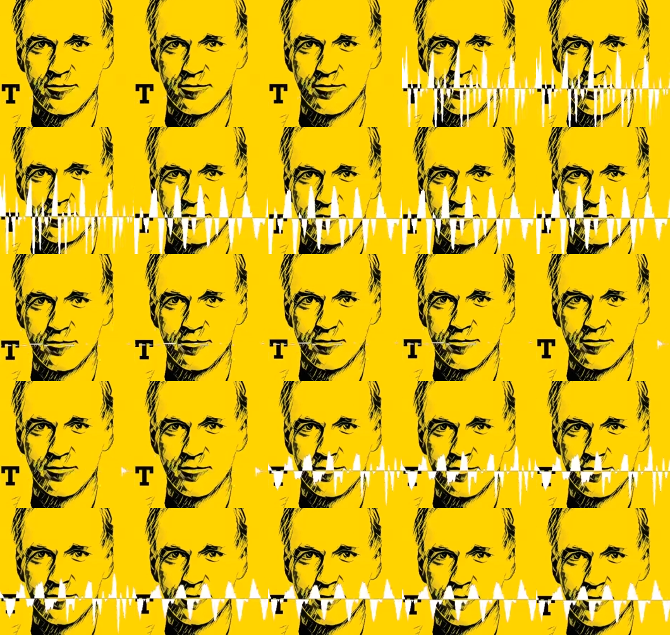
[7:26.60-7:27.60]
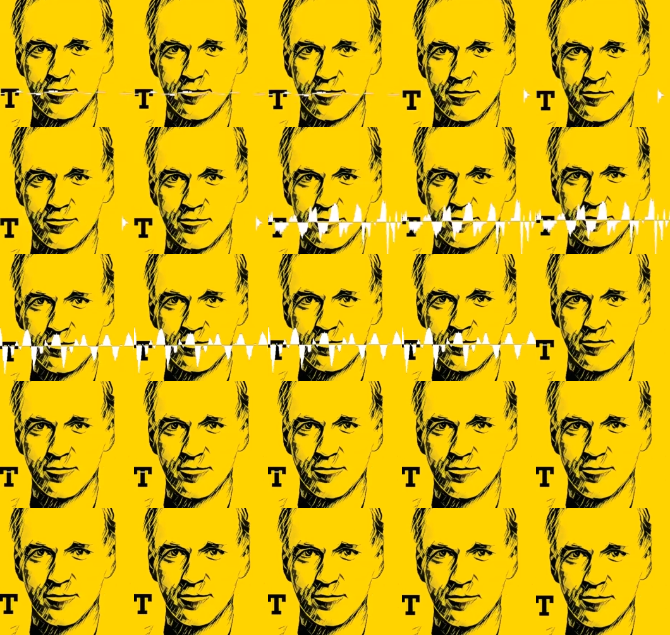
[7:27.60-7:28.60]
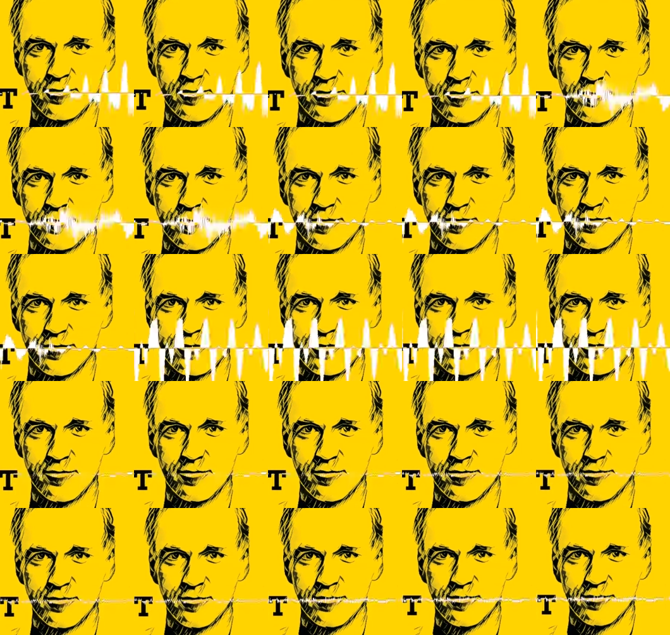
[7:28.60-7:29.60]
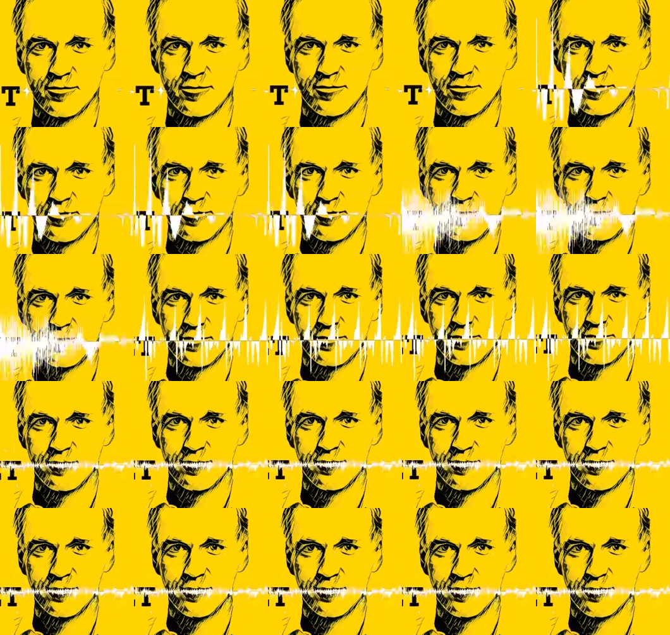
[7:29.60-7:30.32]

toll, toll, toll entwickelt. Ja, das war's